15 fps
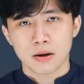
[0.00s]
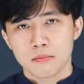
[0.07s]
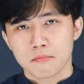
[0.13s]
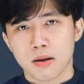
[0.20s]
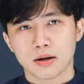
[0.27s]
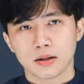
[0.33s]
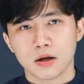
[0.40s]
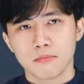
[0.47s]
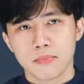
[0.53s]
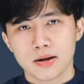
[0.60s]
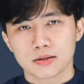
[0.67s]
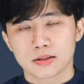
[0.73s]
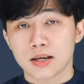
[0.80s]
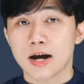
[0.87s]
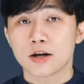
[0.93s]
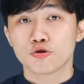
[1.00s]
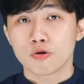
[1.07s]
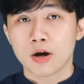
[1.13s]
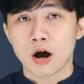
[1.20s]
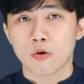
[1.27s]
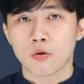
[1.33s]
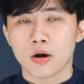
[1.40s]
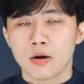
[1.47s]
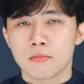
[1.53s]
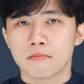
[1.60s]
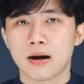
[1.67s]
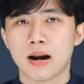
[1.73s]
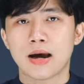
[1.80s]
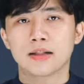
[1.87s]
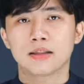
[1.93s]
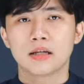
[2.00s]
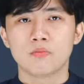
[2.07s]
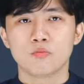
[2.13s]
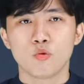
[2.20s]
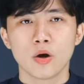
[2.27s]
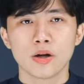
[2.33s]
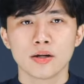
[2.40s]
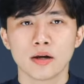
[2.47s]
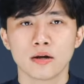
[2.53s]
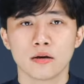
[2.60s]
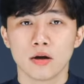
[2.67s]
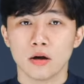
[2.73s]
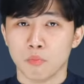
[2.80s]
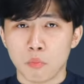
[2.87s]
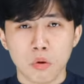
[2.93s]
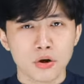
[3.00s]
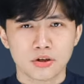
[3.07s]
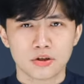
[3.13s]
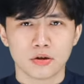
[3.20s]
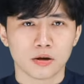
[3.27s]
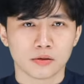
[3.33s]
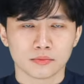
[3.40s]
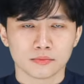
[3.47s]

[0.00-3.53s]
bản thân mình sai chỗ nào mà lại tìm nguyên nhân ở môi trường.